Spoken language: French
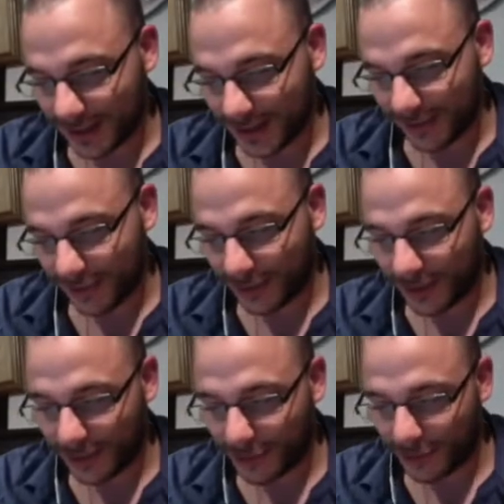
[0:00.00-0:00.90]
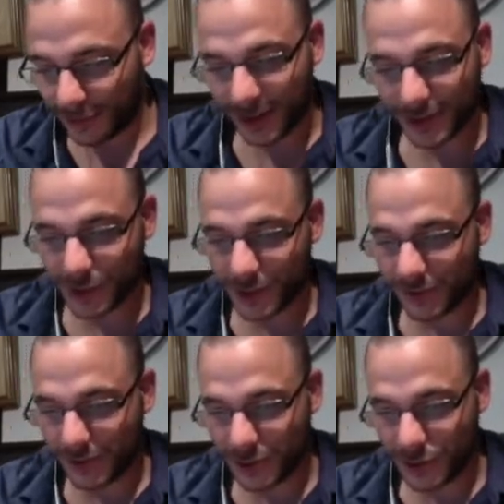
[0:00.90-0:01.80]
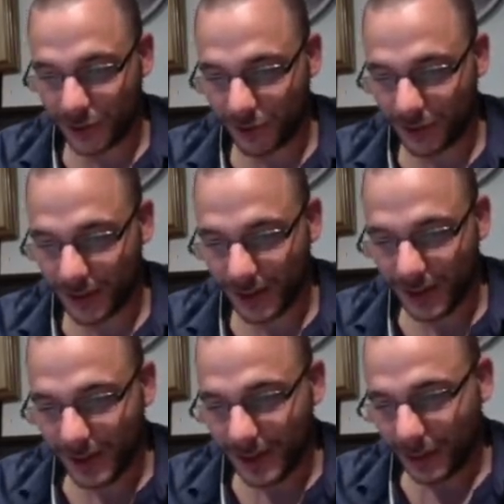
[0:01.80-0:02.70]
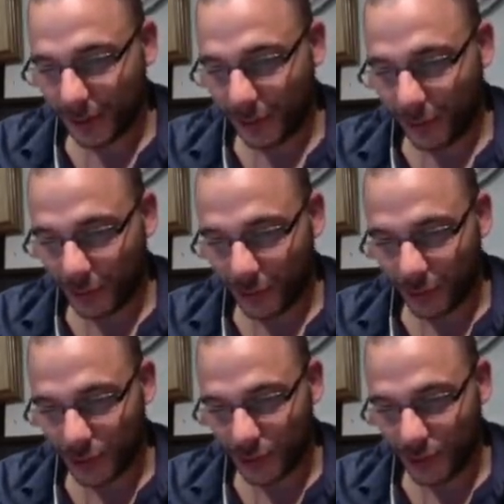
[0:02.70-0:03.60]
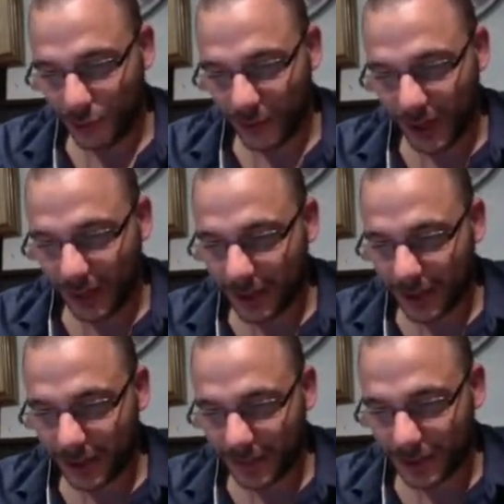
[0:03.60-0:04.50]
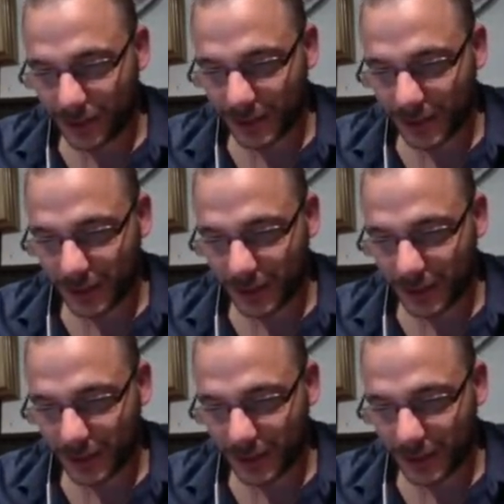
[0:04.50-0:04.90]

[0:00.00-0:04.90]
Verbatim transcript: assez fandard de le faire, je dois, je dois avouer. Donc je ne l'oublierai pas, il n'y a pas de souci.